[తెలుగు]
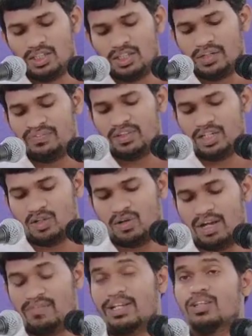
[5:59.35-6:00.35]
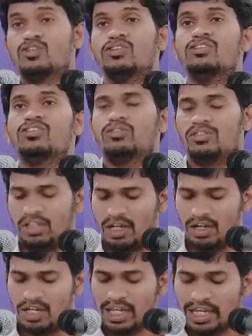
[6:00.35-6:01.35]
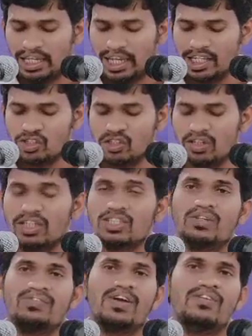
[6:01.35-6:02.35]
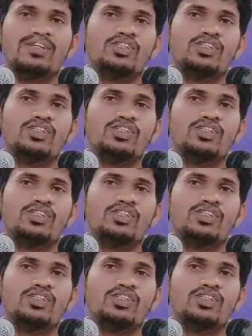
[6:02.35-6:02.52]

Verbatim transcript: చెప్తున్నట్లుగా మనం చూస్తూ ఉంటాం యేసుక్రీస్తు ప్రభుని